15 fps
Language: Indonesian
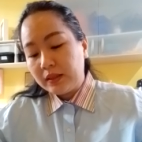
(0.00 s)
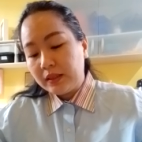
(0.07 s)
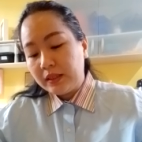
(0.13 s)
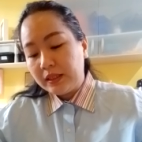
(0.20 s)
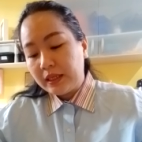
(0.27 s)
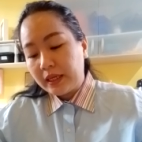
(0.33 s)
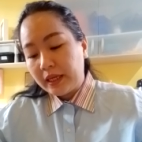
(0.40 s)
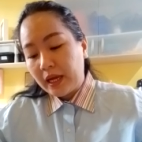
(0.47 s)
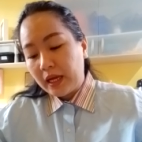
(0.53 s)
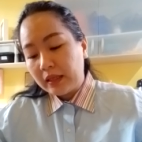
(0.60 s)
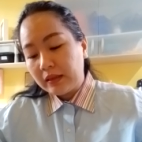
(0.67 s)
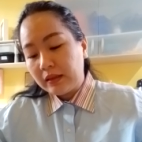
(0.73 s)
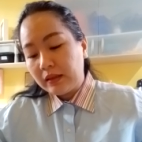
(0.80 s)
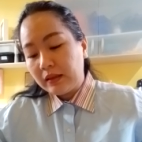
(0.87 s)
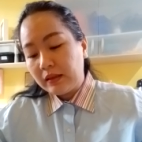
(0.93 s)

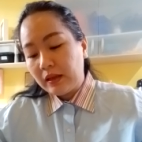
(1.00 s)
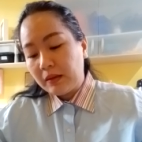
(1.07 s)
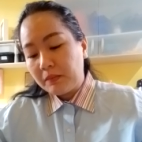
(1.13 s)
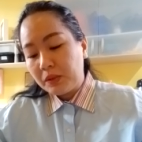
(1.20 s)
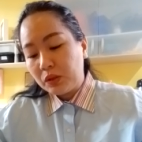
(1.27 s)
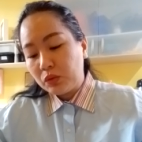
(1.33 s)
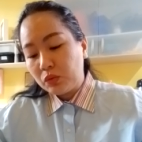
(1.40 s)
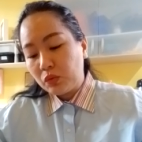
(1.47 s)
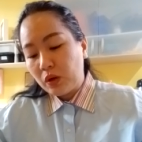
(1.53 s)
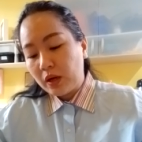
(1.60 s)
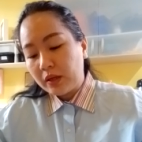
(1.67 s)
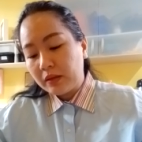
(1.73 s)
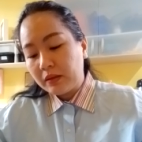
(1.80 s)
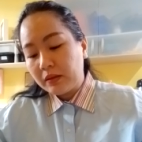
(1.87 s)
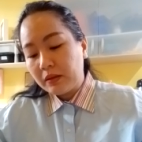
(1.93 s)
Gilead Nabi
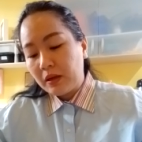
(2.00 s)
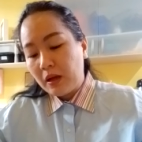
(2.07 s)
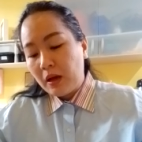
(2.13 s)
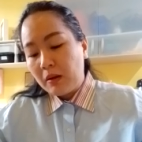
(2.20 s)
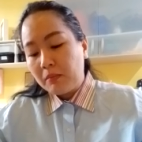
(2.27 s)
Tuhan